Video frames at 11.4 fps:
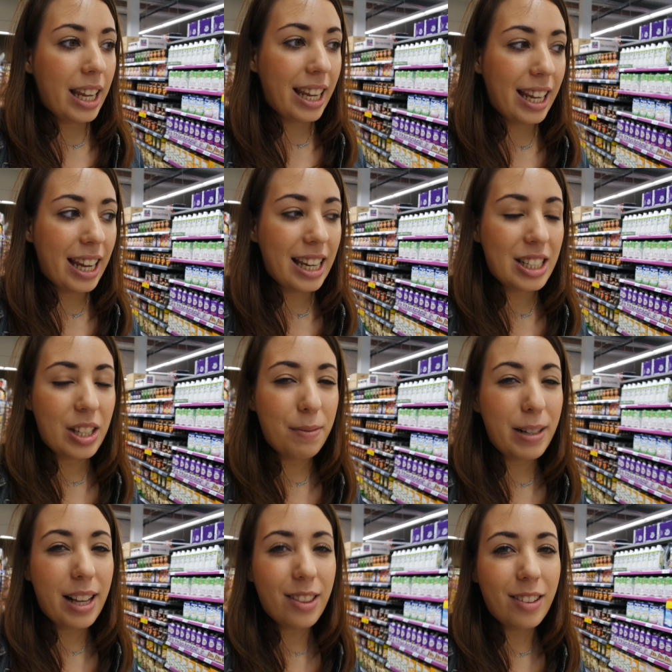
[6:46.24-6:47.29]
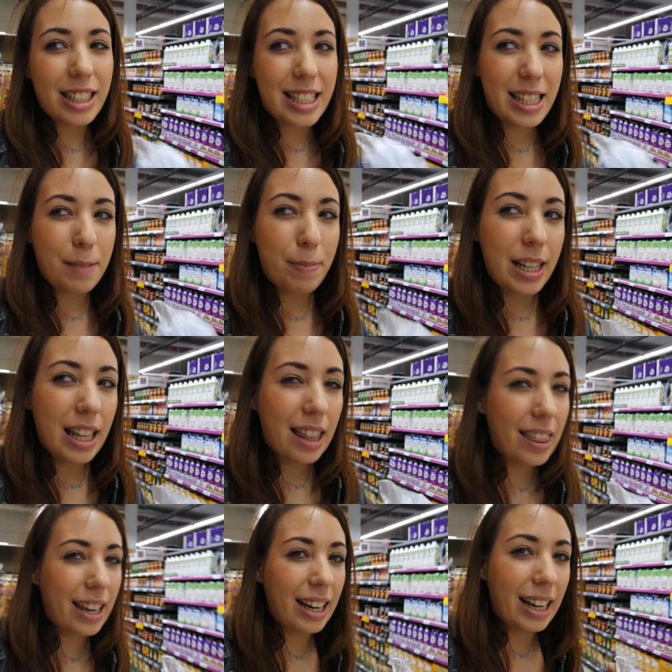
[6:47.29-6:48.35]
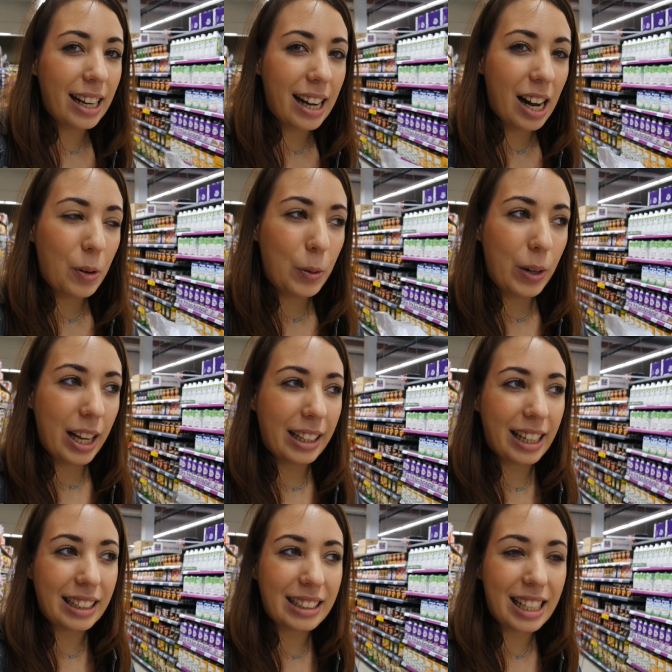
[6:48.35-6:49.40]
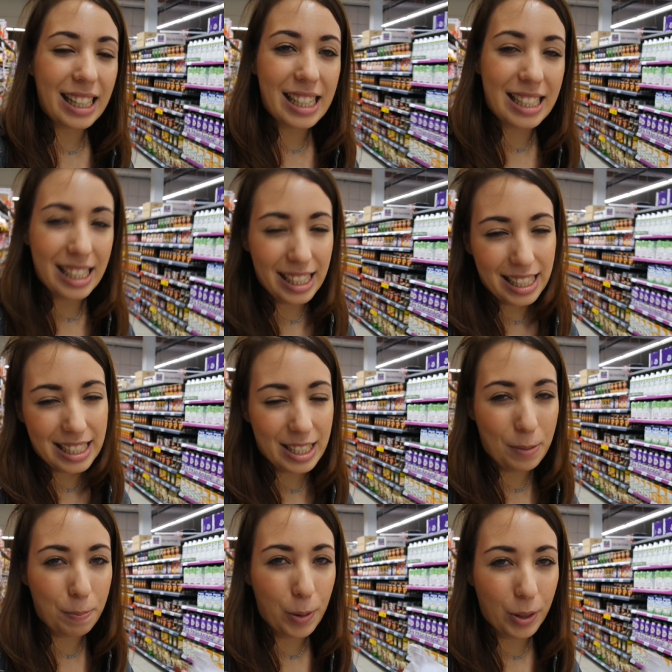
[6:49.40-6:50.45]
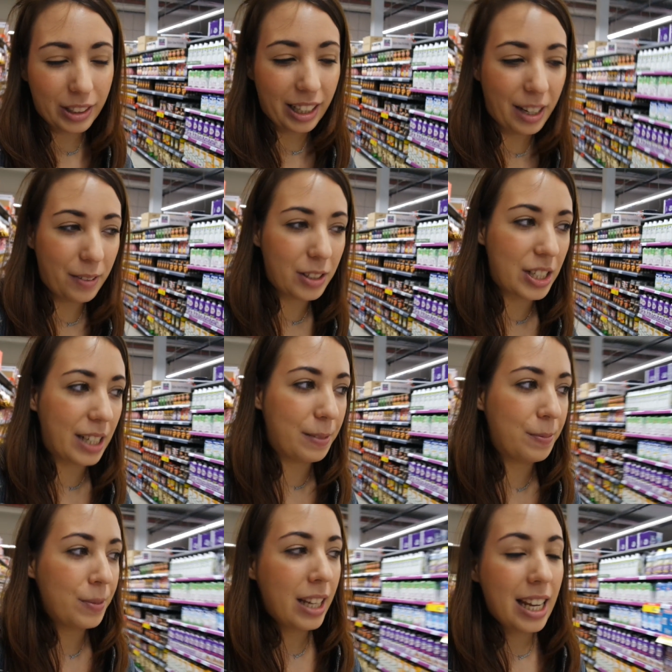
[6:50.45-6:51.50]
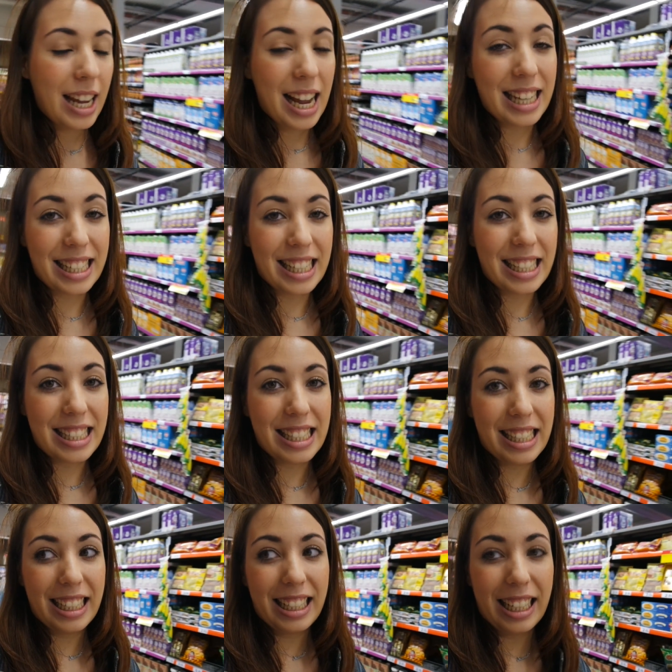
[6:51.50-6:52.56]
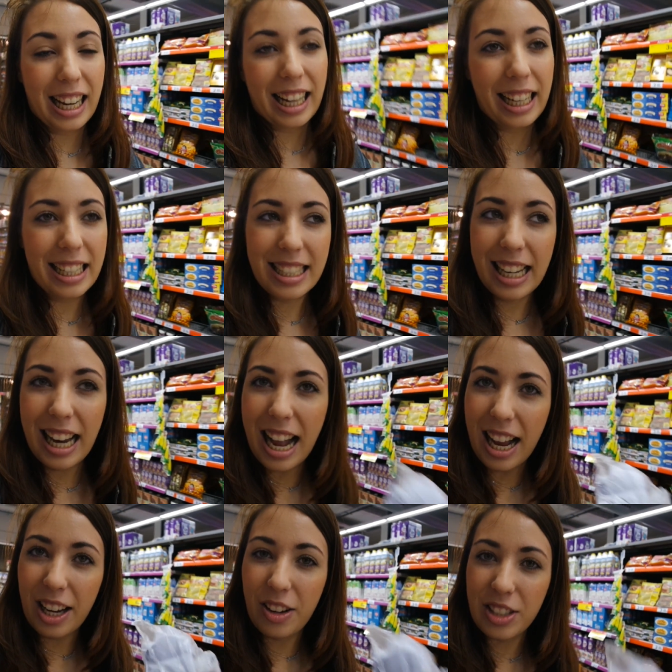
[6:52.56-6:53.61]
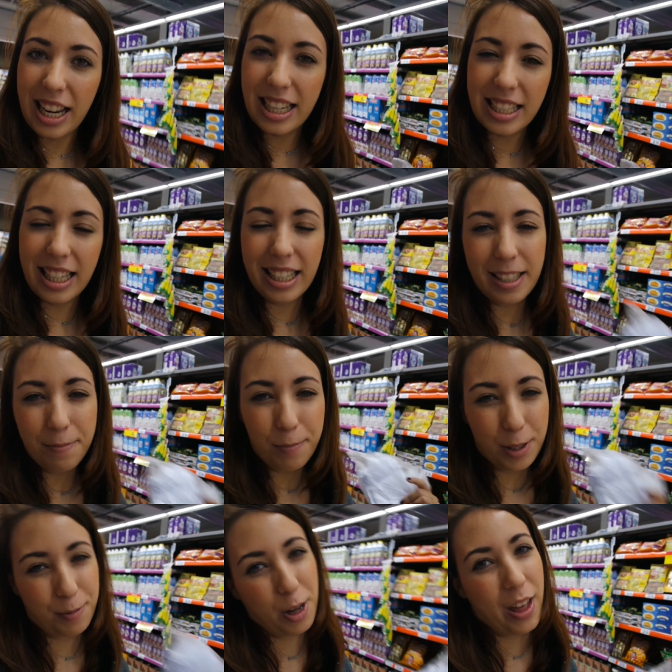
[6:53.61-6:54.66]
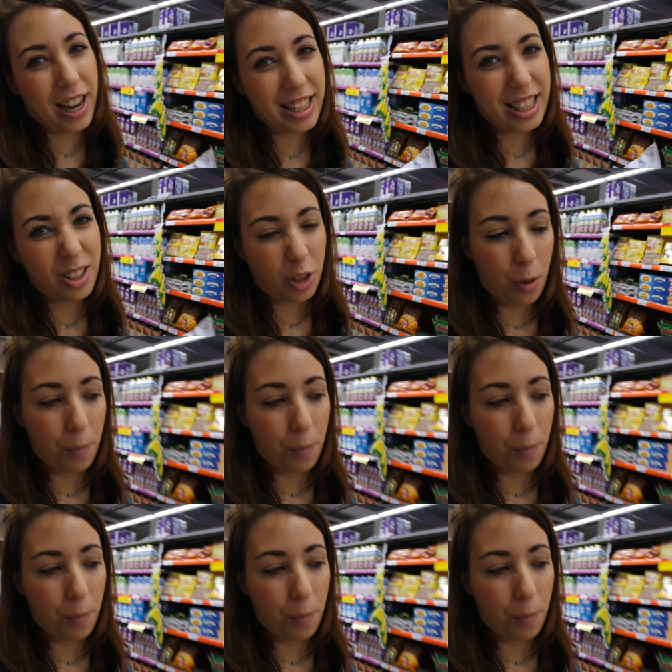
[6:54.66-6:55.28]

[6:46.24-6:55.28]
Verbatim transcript: y estoy mirando así para hacer alguna tarta casera así un poco tenebrosa. Así que si la queréis que la haga y os la enseñe, pues me lo dejáis en los